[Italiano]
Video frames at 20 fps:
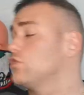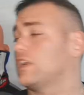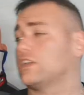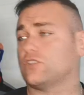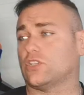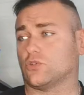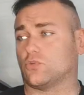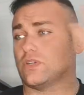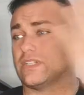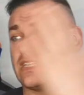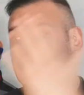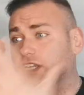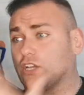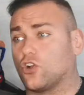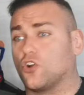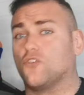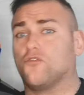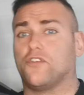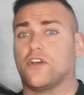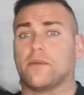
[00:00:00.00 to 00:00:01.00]
la sua squadra si è
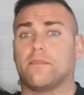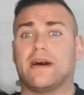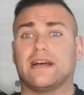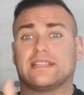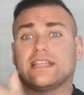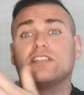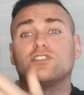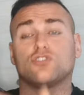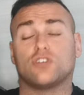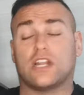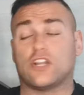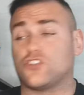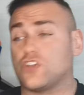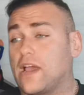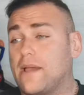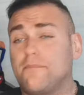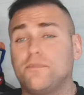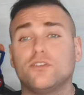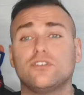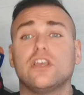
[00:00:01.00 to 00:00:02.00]
confermata in zona
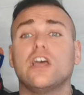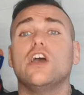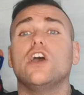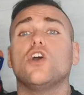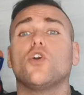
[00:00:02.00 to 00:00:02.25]
Champions.